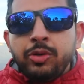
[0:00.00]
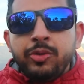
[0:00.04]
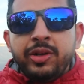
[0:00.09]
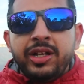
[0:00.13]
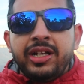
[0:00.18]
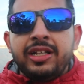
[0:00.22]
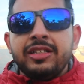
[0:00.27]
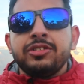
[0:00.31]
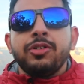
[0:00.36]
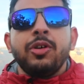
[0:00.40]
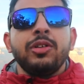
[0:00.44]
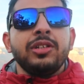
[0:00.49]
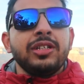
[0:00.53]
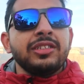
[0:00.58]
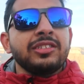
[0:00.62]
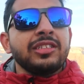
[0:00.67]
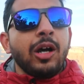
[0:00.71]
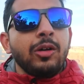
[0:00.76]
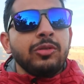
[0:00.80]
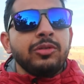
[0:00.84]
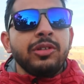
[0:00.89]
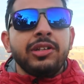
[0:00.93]
हुई है इस कॉल
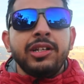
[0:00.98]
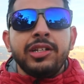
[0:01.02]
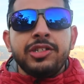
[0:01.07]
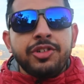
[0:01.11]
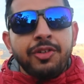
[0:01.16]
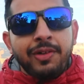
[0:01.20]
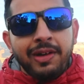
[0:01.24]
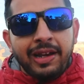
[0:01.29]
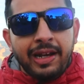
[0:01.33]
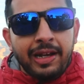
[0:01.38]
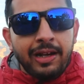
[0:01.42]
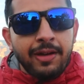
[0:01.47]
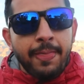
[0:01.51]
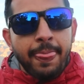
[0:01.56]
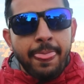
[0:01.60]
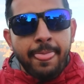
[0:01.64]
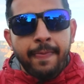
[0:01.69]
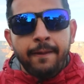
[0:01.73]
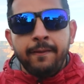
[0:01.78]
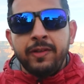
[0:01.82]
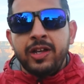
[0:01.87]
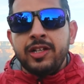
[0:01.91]
साउथ रिज ट्रेल
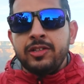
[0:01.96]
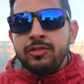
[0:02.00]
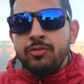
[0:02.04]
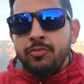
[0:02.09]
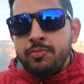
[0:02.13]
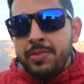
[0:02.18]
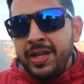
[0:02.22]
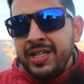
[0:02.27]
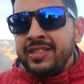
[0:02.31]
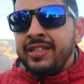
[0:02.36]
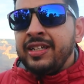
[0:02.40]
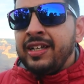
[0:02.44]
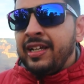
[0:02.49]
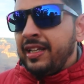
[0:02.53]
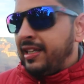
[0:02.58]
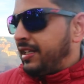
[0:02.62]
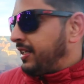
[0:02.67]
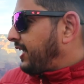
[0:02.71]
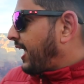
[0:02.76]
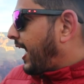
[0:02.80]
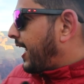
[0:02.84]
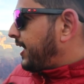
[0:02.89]
ओके सो
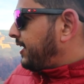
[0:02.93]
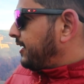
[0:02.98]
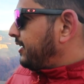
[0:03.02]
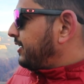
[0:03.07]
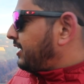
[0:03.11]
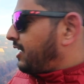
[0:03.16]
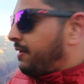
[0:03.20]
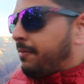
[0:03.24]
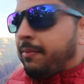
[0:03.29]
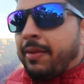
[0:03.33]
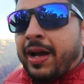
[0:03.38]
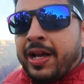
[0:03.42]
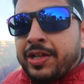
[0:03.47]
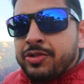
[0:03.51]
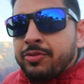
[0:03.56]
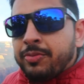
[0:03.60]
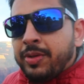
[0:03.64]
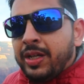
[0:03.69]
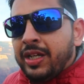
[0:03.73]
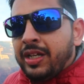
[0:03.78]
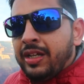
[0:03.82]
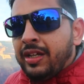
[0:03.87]
बेसिकली कैनियन के
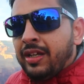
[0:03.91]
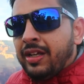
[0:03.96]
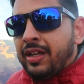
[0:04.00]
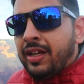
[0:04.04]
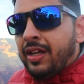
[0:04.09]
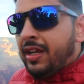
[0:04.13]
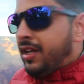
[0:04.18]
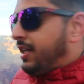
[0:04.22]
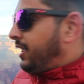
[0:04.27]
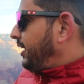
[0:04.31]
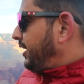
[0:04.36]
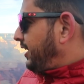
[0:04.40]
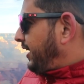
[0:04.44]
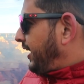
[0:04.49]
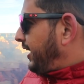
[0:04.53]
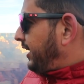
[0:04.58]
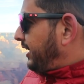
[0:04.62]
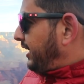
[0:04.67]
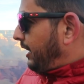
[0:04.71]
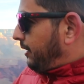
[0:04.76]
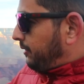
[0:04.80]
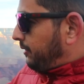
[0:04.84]
बाजू में ही राइट right?